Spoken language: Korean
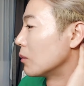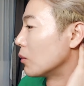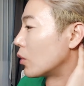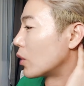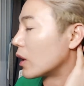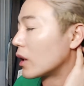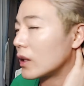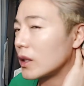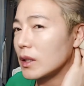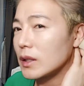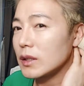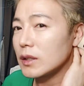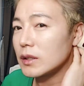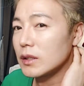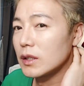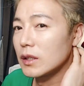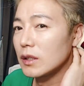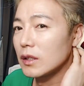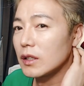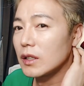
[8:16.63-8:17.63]
뭐라 그래야
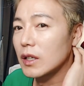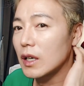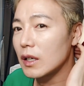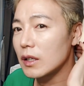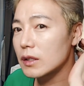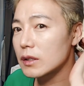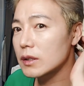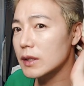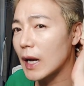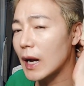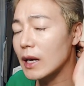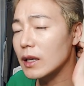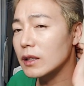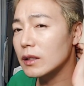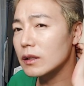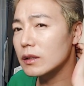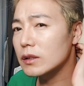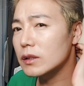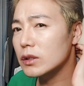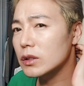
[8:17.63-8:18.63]
되지? 이게
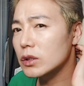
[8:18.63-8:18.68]
상처가